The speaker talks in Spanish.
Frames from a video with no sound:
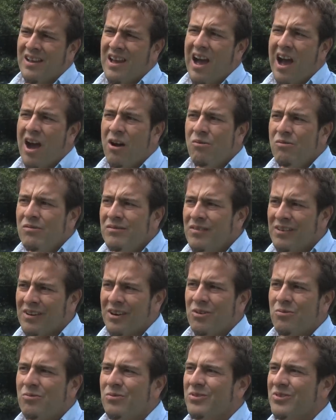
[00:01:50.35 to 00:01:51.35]
Aún
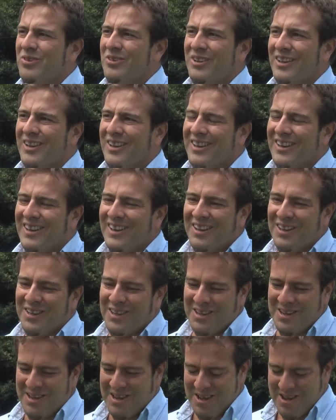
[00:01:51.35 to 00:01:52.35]
recursos
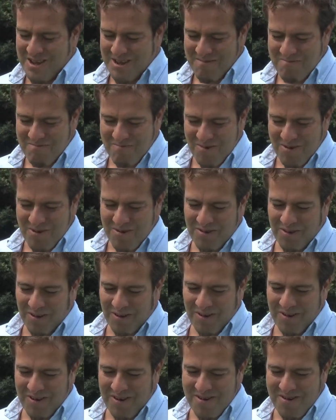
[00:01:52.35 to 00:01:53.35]
que
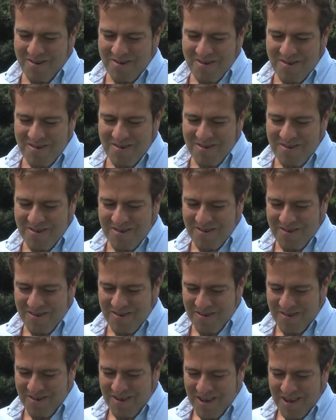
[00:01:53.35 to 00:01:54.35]
por
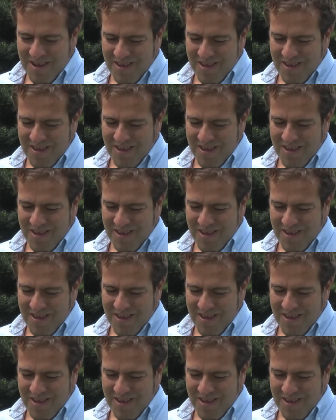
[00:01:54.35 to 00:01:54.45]
no